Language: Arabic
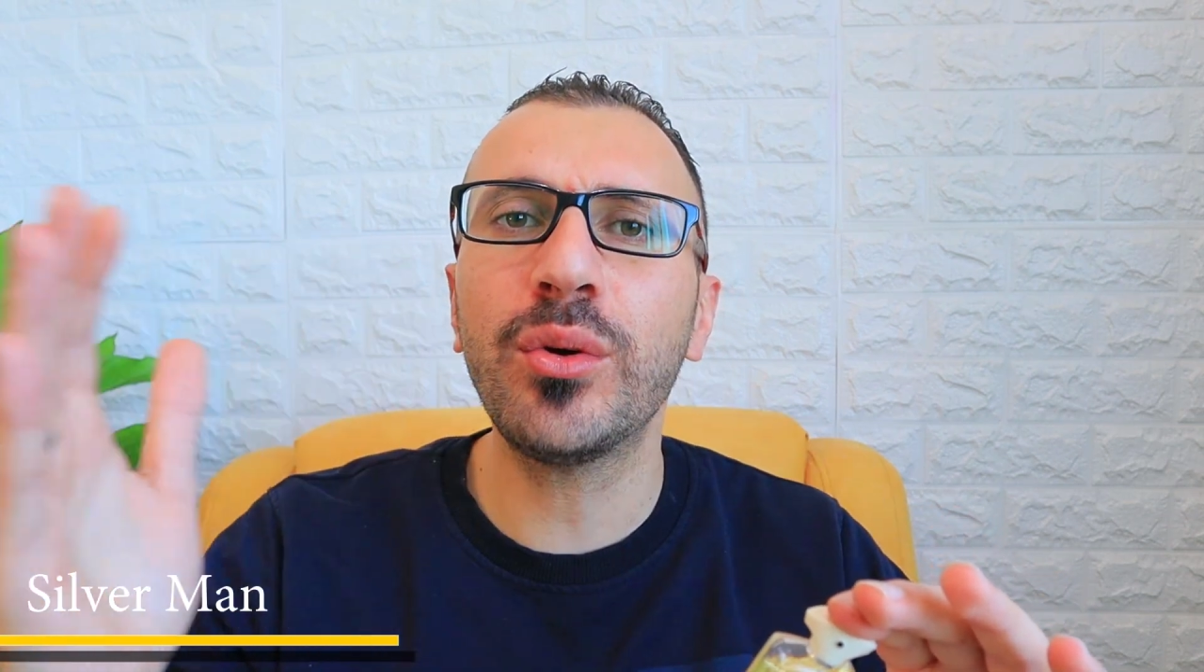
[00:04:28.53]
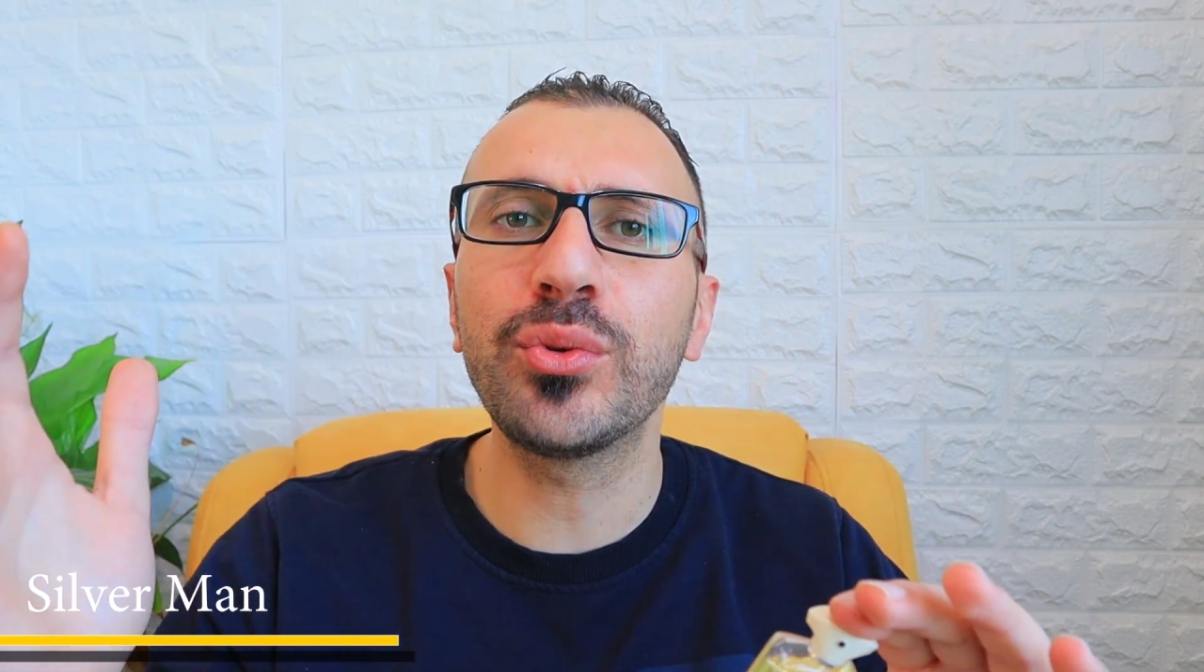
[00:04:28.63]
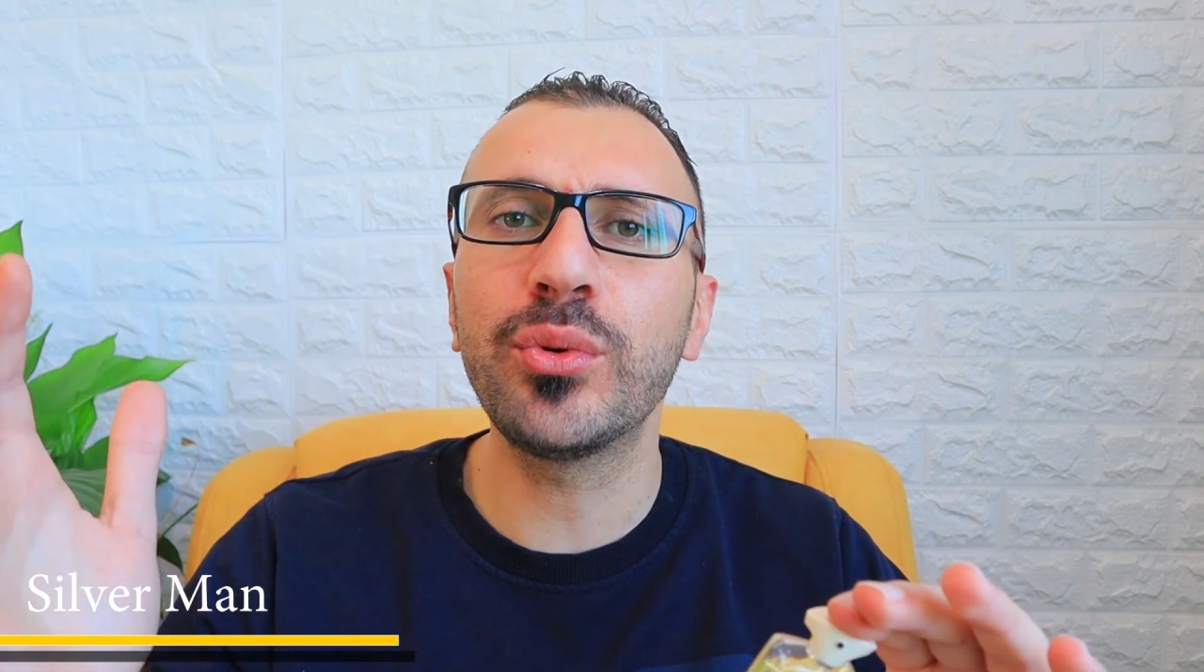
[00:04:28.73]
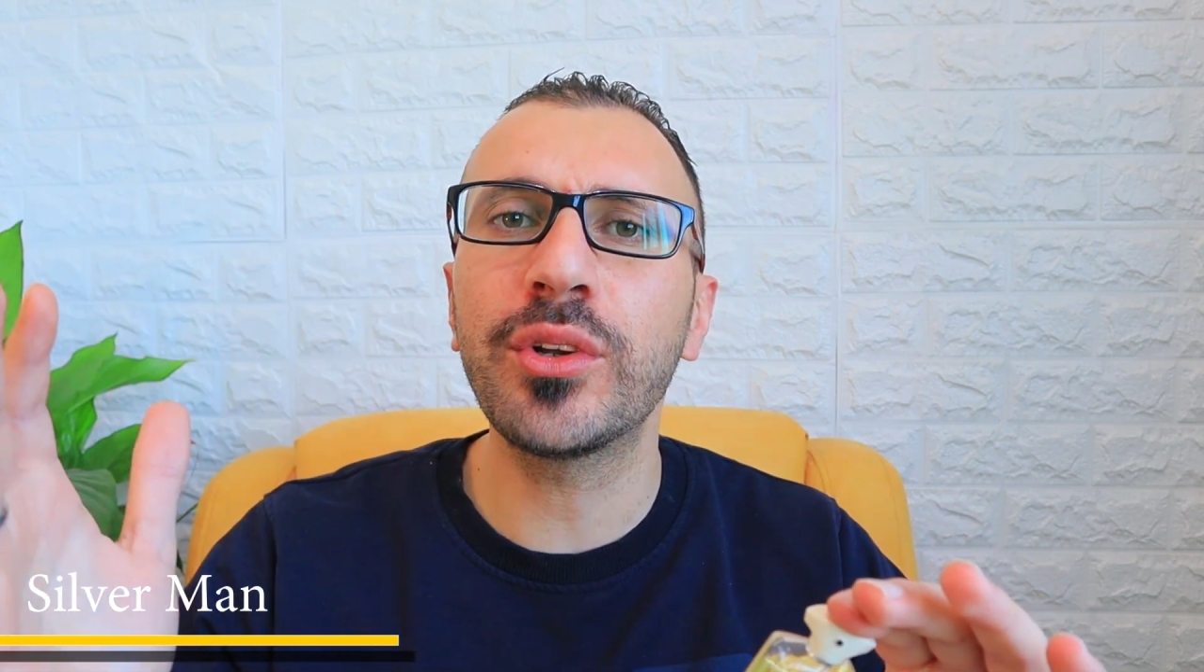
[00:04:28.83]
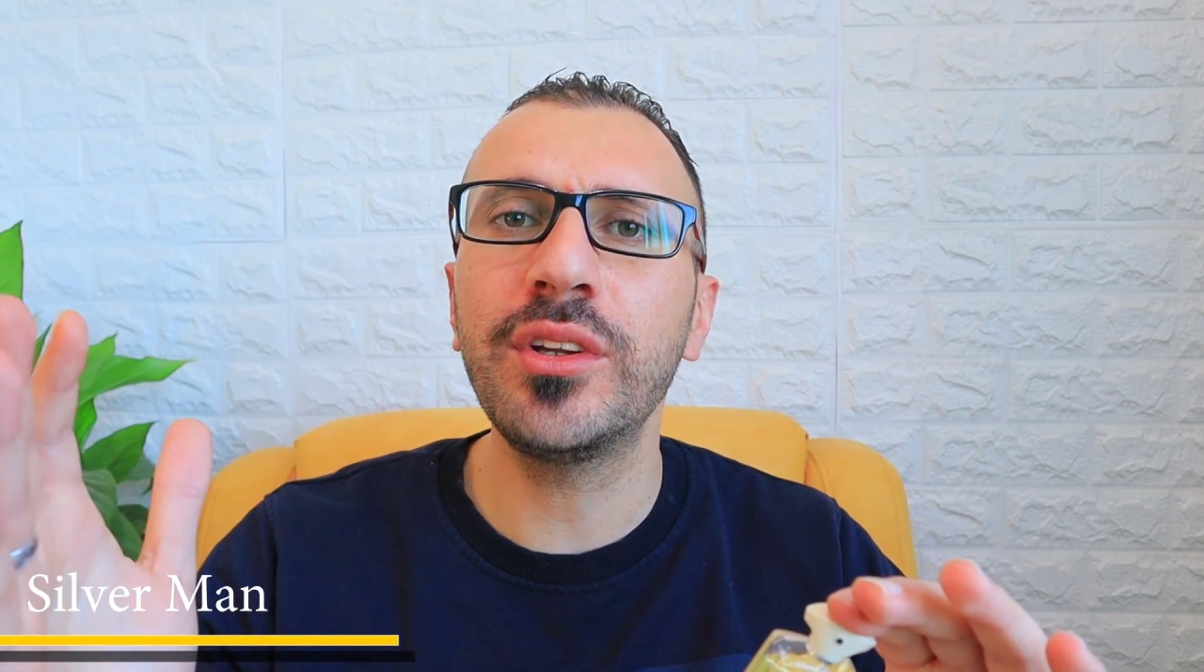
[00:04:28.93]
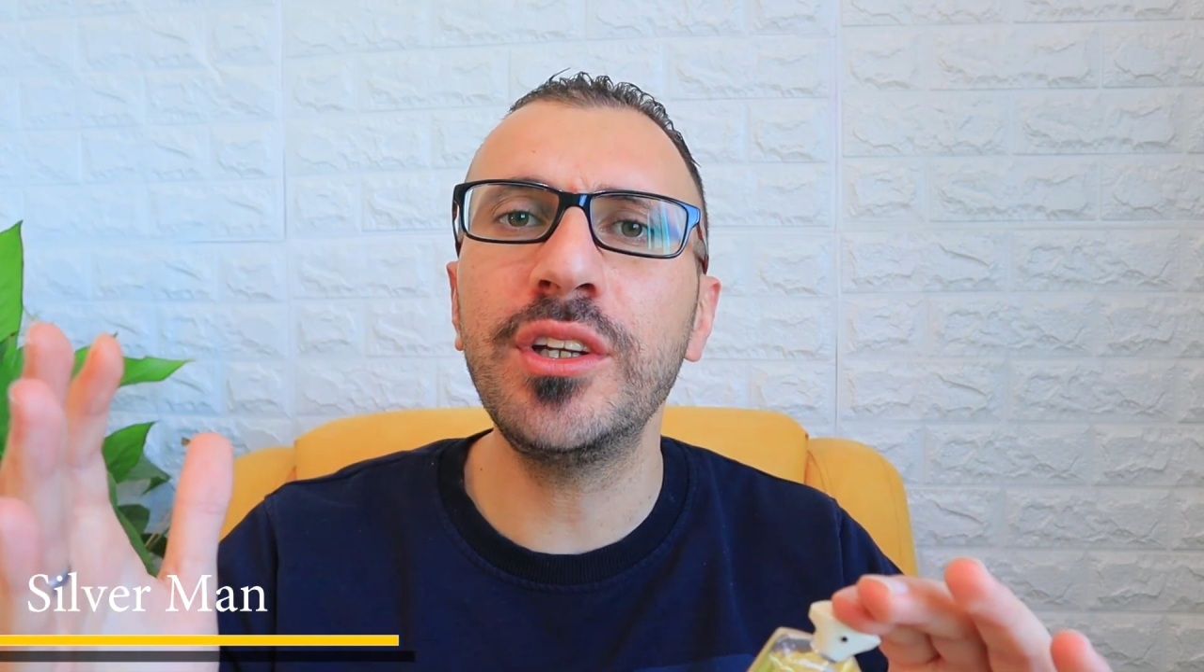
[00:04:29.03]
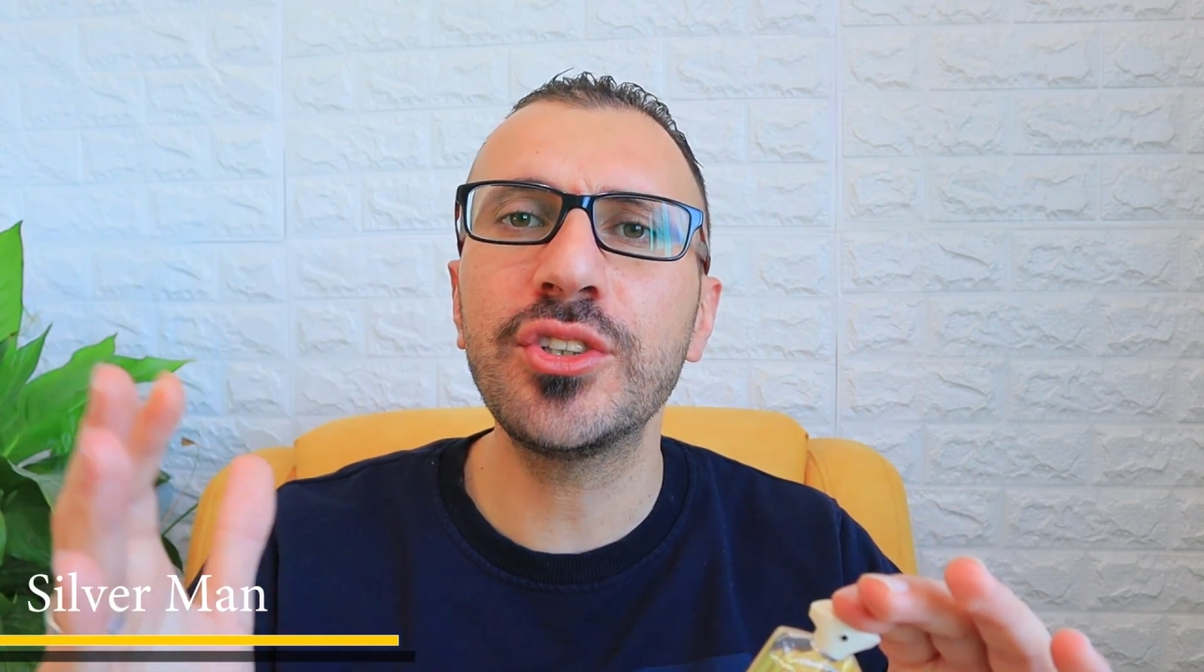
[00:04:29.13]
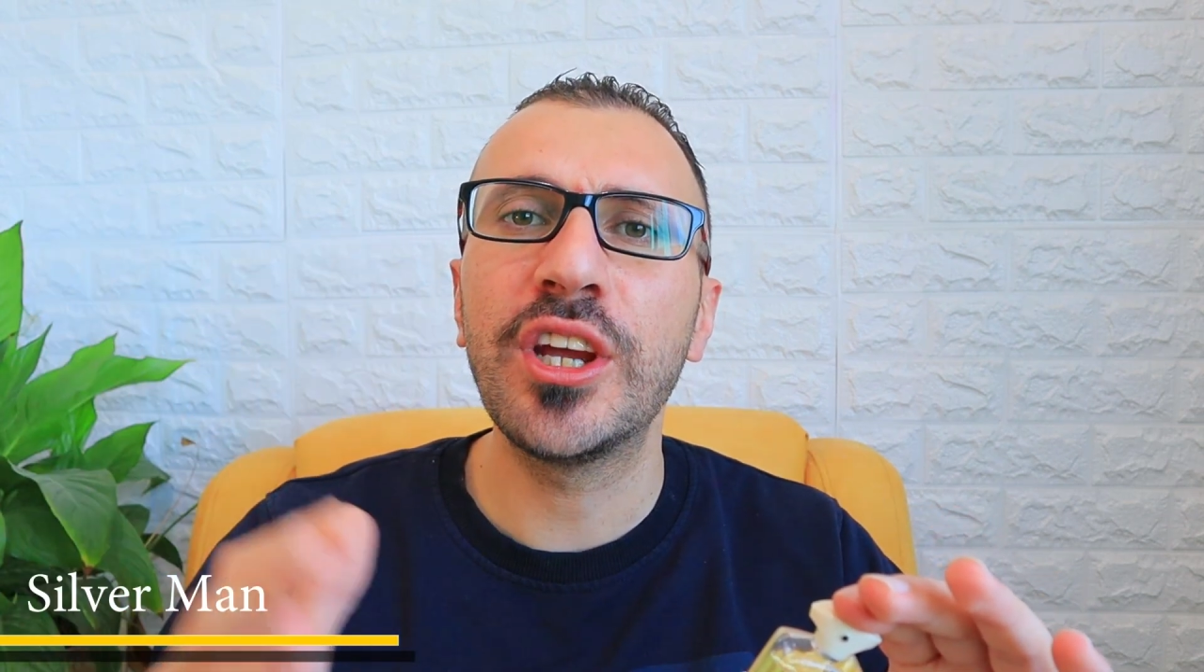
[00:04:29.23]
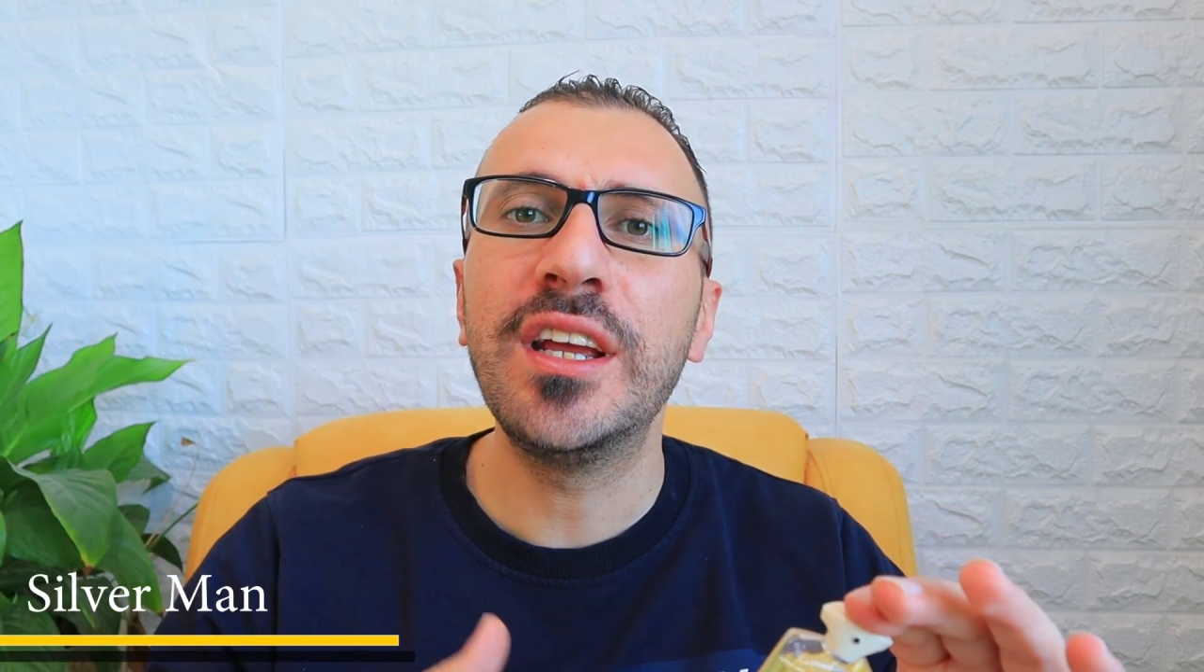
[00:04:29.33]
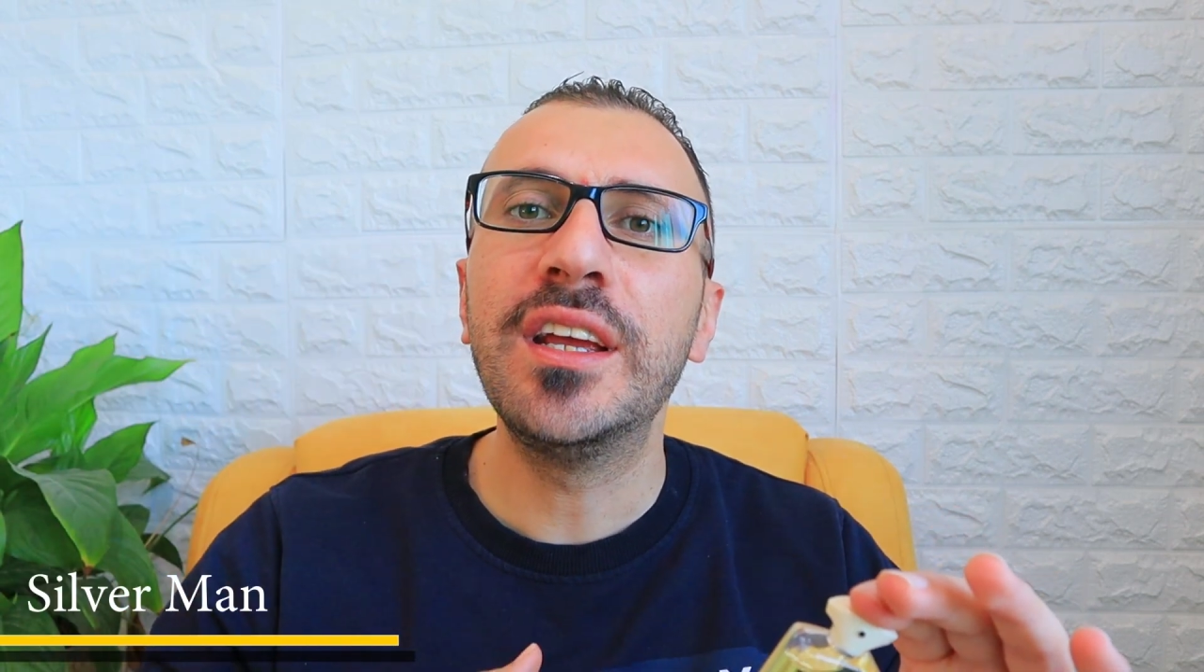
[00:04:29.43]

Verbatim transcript: عطور نيش